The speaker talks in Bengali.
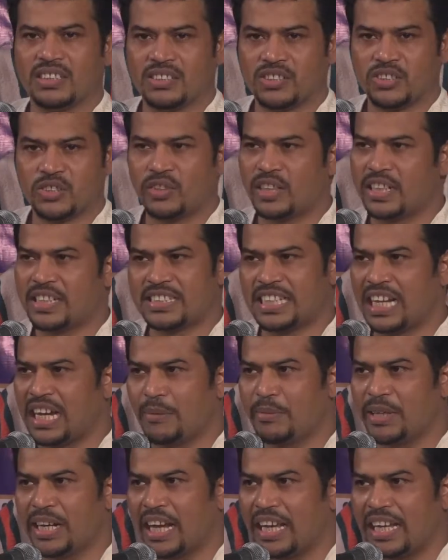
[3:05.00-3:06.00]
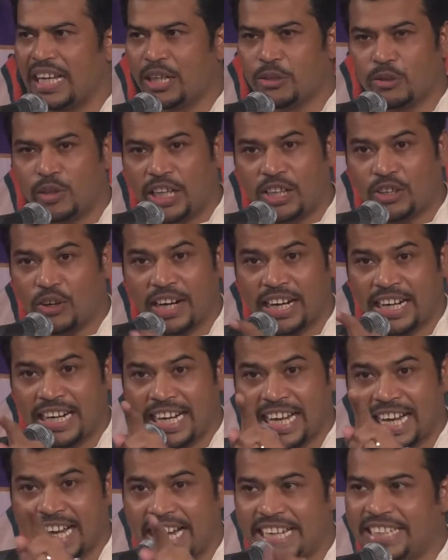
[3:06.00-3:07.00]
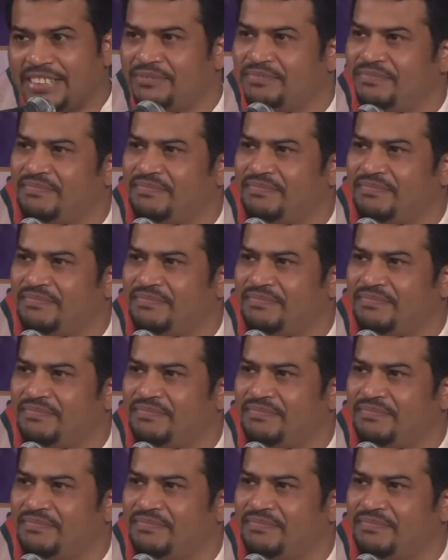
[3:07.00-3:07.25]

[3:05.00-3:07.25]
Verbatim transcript: রসুলের সাহাবিরা এগুলি করেন নাই